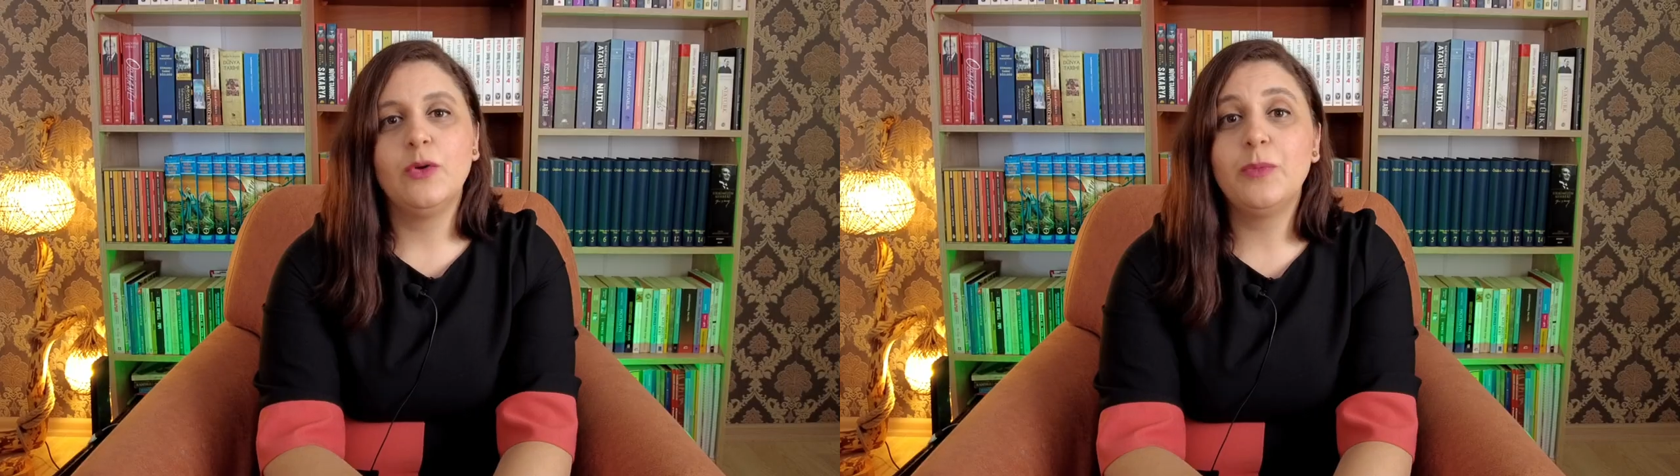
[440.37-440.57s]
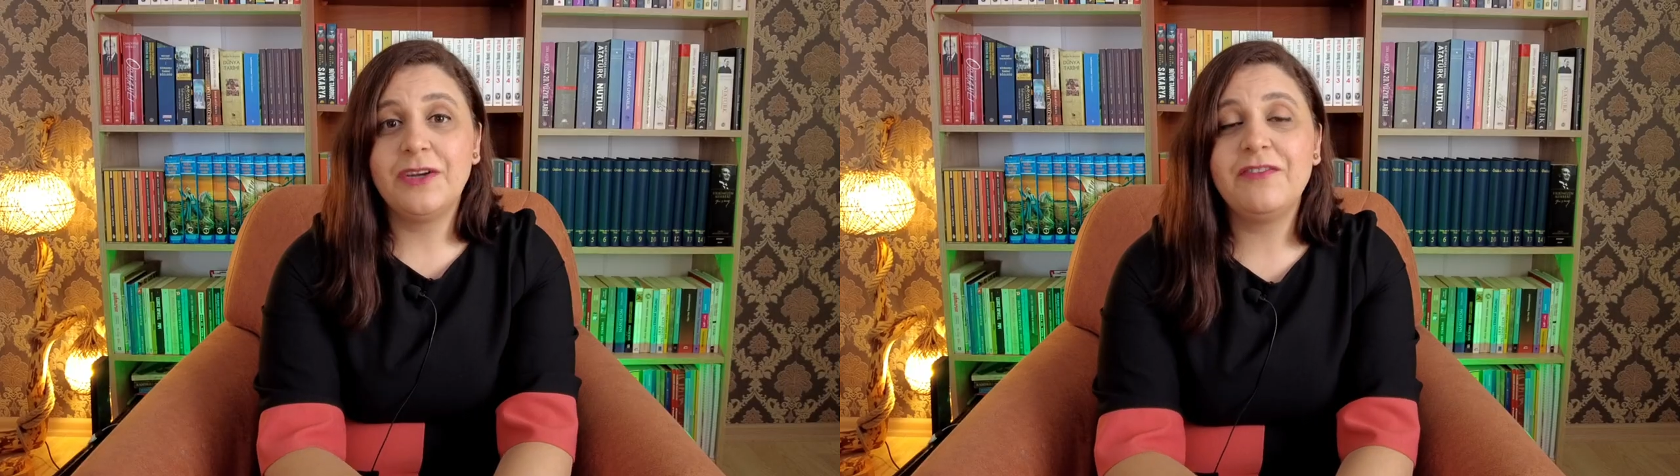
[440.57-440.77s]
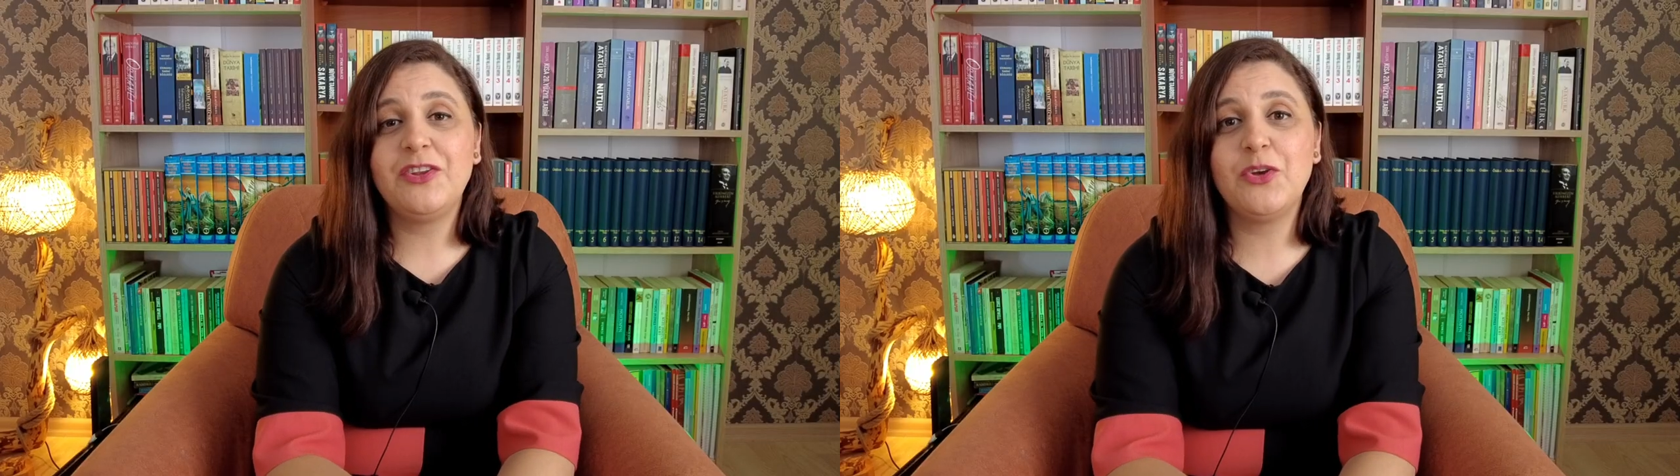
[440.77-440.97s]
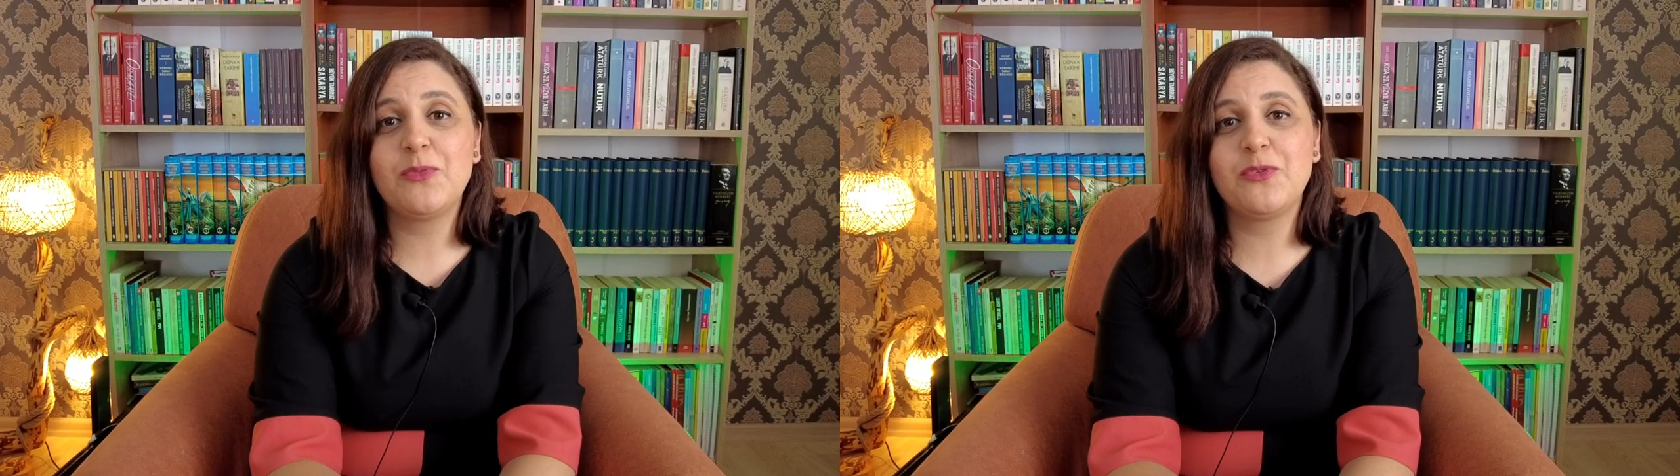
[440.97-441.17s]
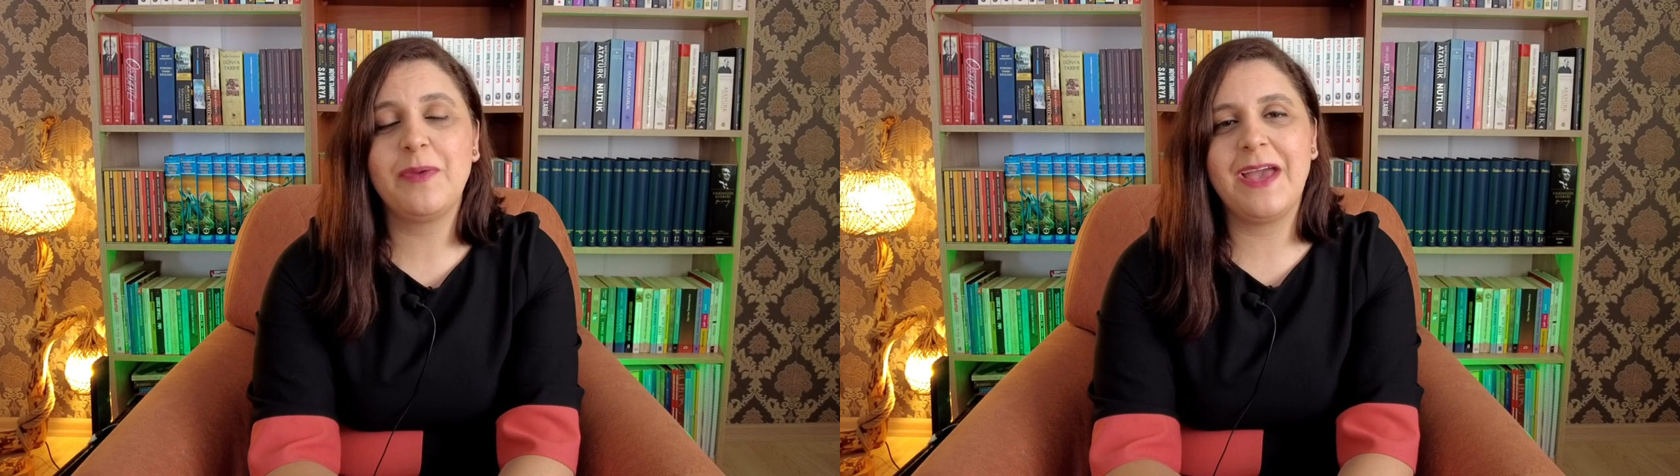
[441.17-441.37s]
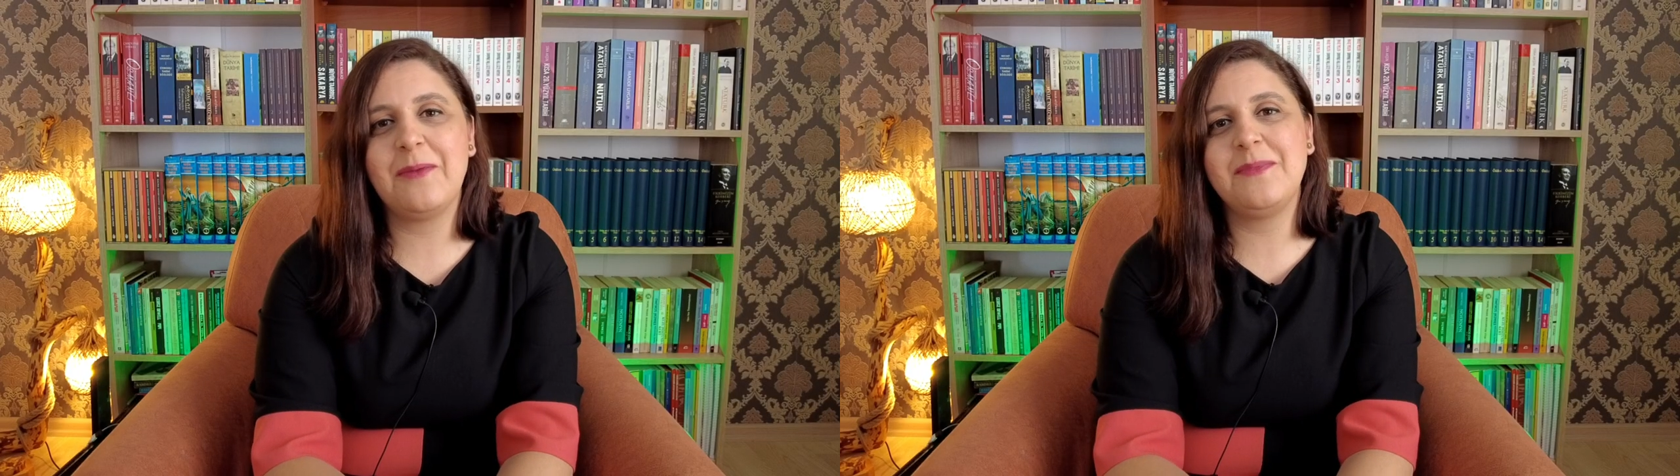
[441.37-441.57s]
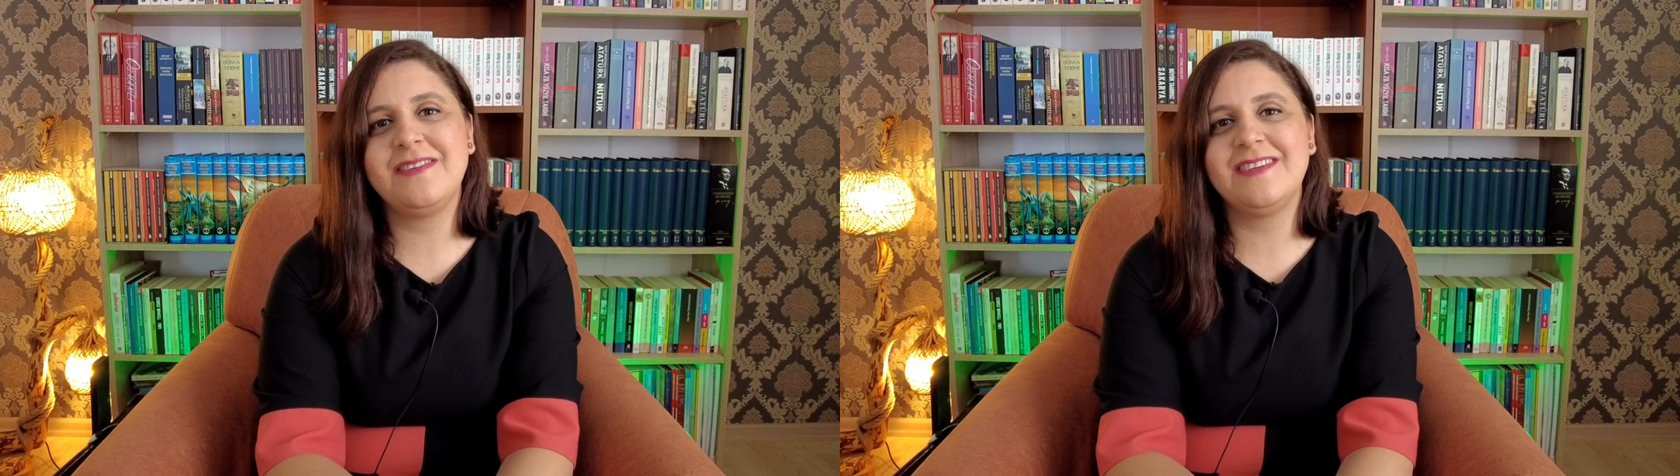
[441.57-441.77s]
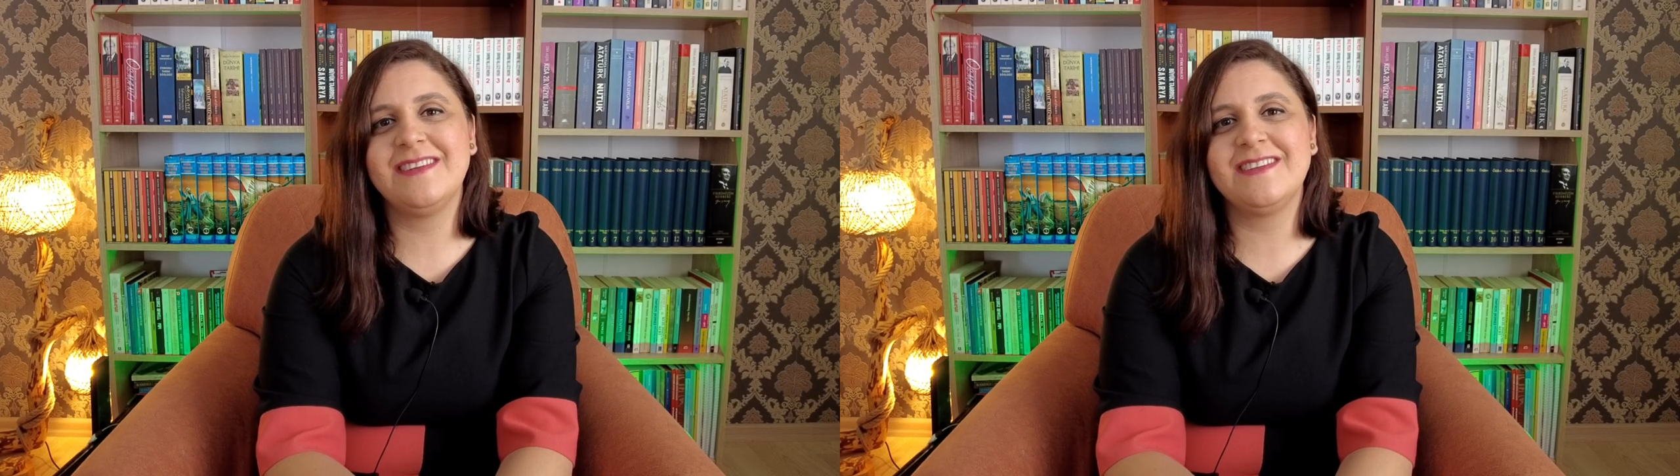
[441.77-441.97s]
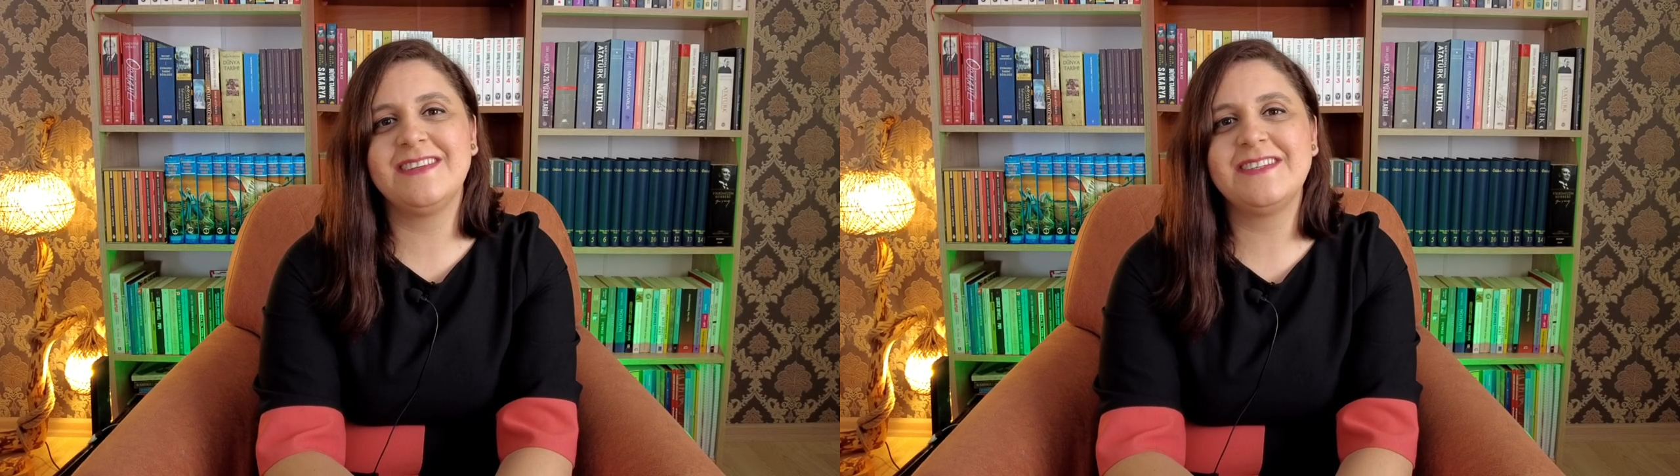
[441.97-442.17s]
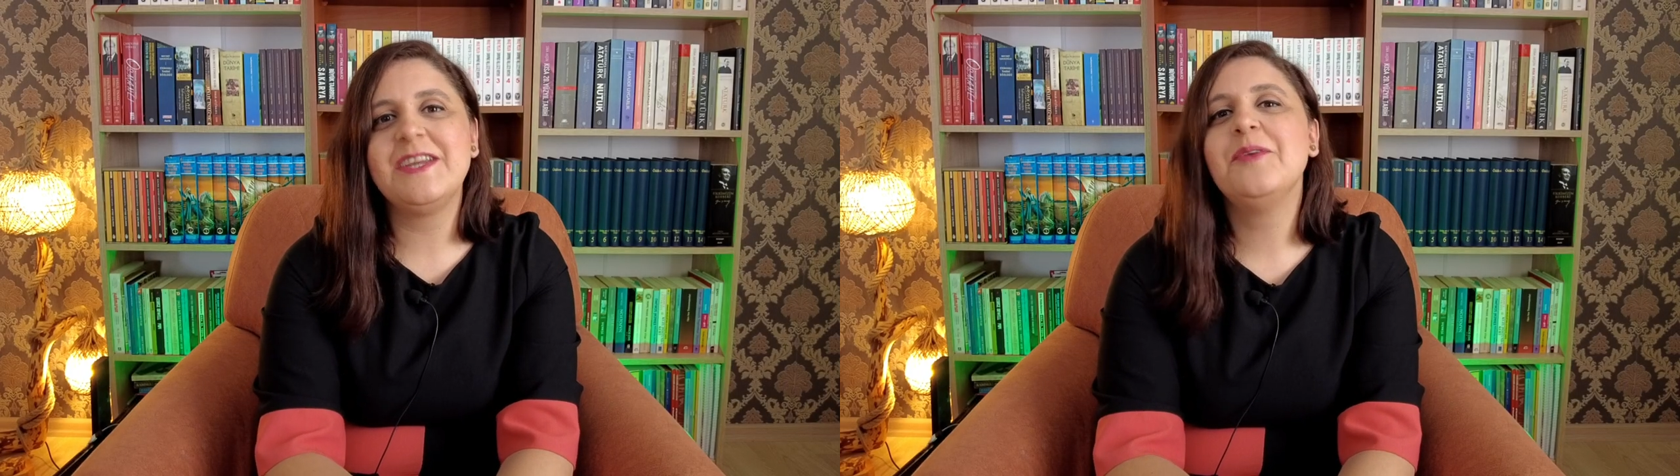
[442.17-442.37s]
Umarım videomuzu
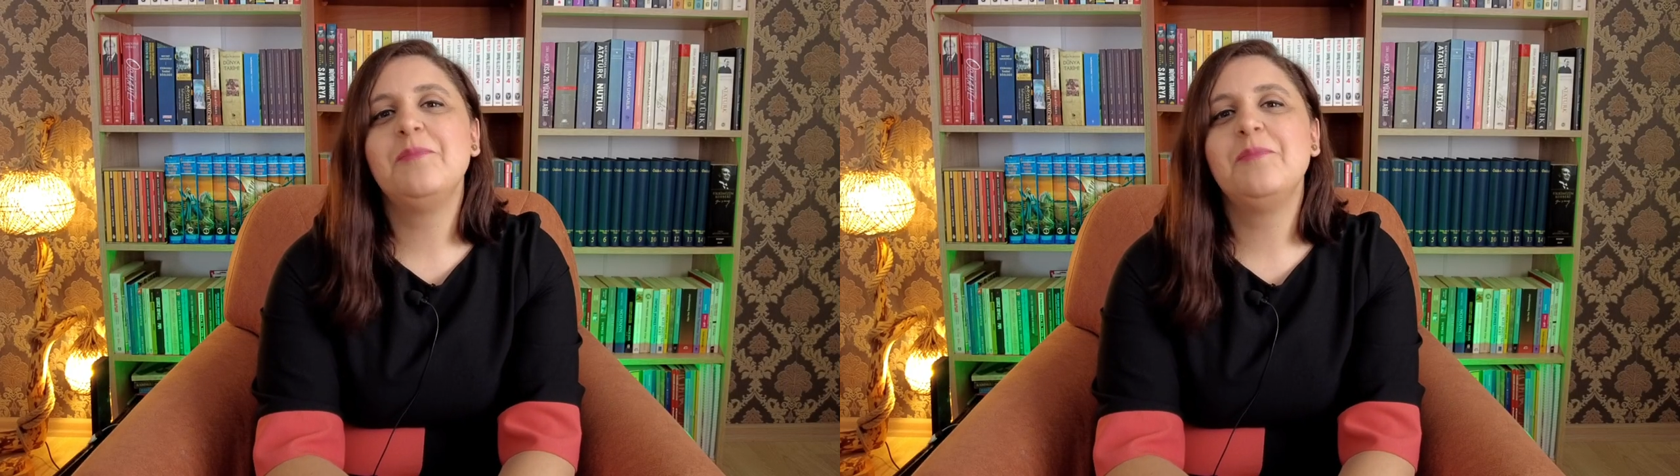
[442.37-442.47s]
beğenmişsinizdir.